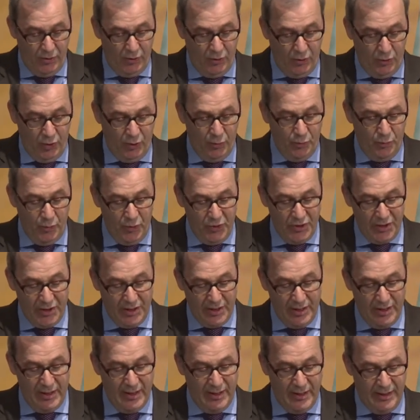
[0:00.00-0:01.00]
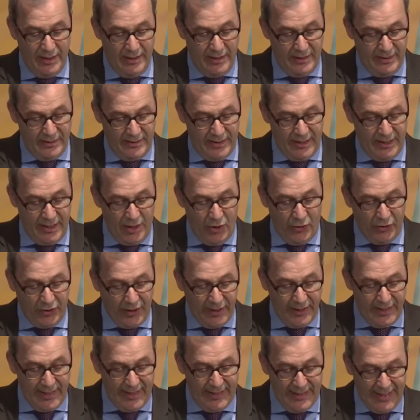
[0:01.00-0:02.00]
und muss sich auch
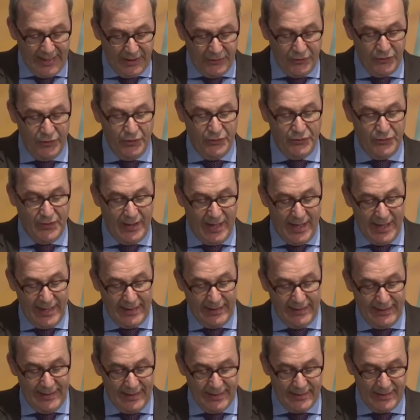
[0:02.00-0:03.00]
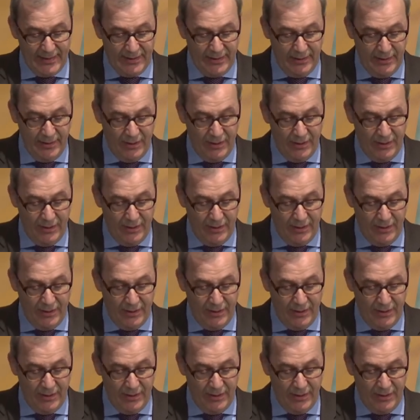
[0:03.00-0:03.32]
jeder Landwirt fragen lassen,